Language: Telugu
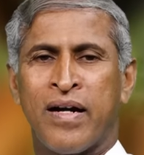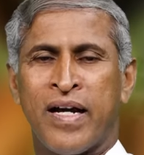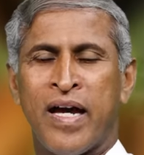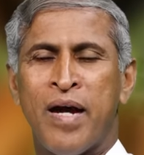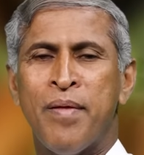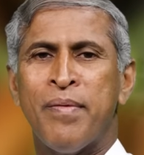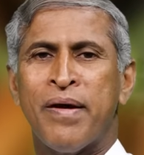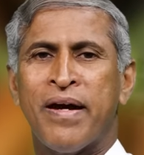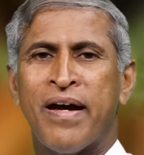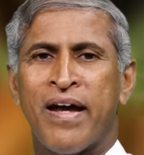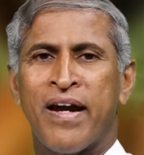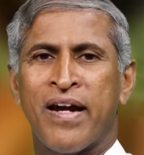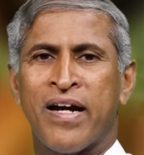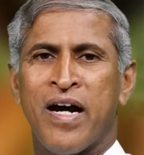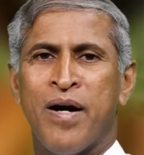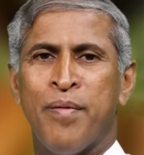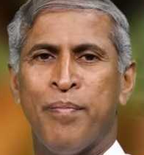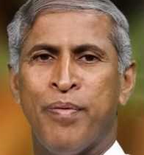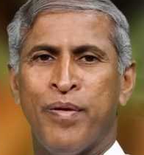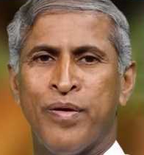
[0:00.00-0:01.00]
కెమికల్
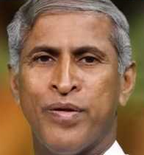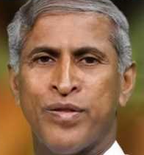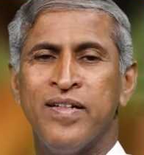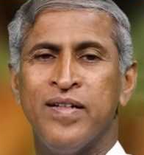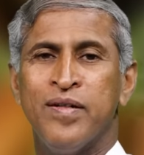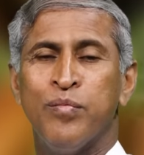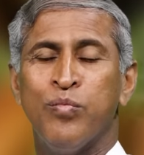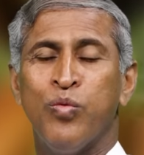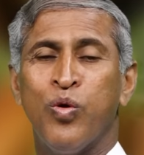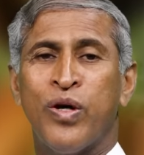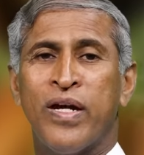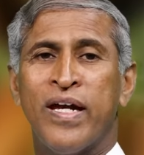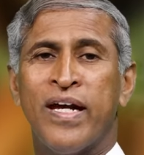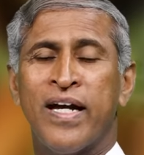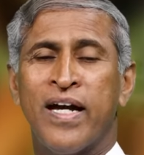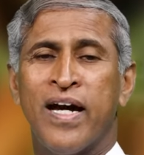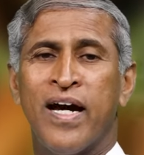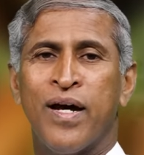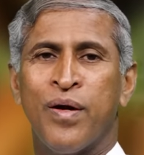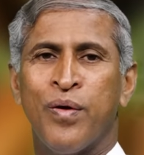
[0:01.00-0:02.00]
కాంపౌండ్స్
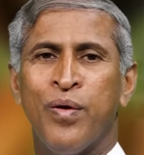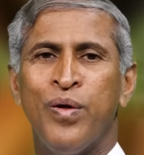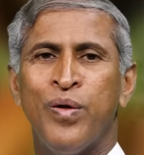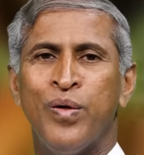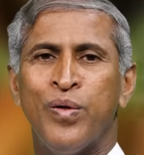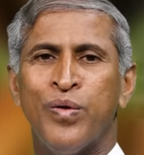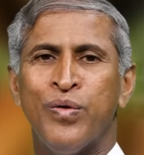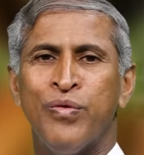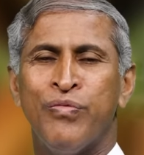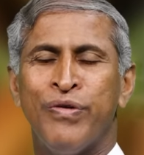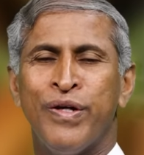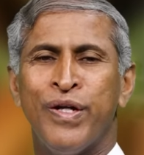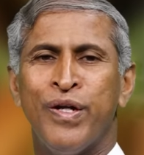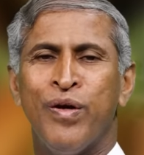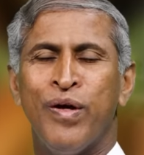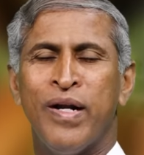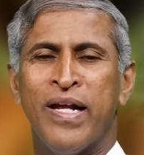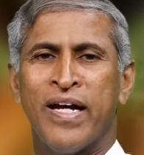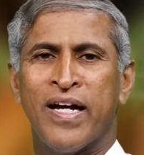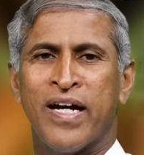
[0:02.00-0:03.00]
ముఖ్యంగా రెండు
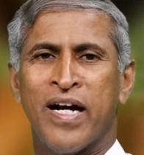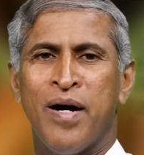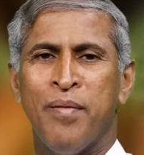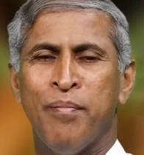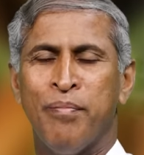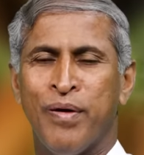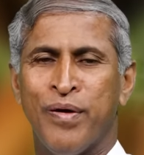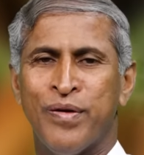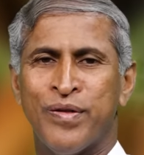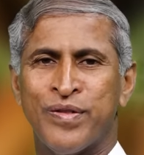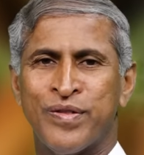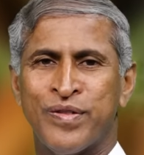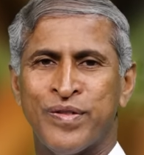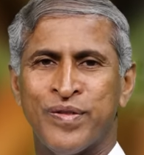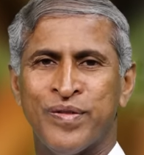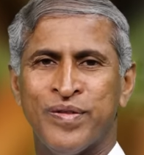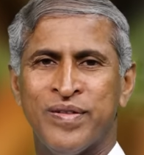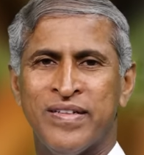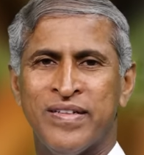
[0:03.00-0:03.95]
ఫినోలిక్ కాంపౌండ్స్